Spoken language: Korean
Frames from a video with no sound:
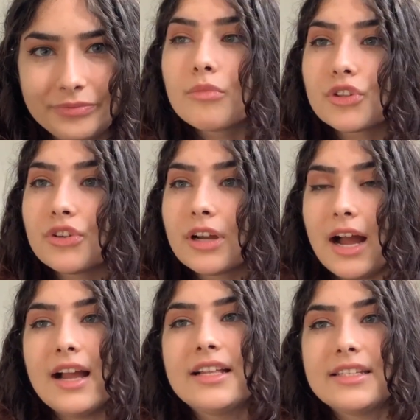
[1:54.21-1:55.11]
보통
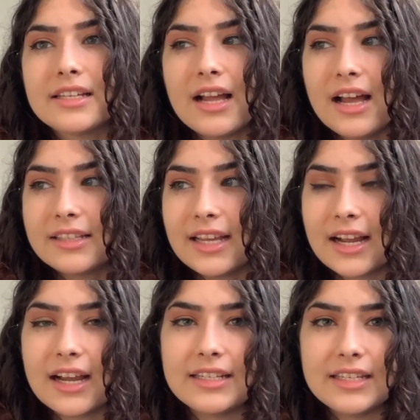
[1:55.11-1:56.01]
강아지가
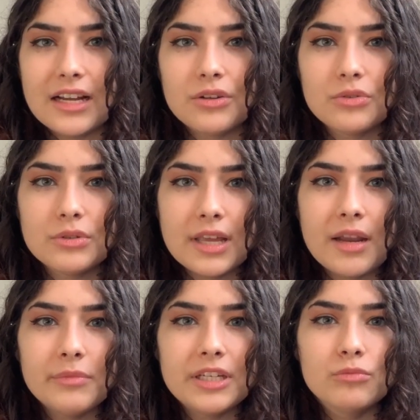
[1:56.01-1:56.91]
착하진 않고
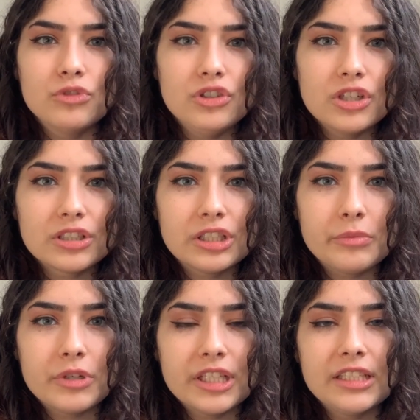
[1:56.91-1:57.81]
사람들이 물려
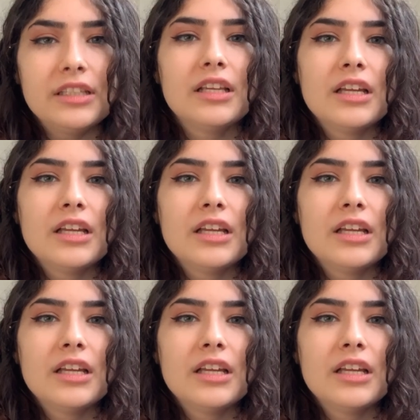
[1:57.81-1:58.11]
그러면은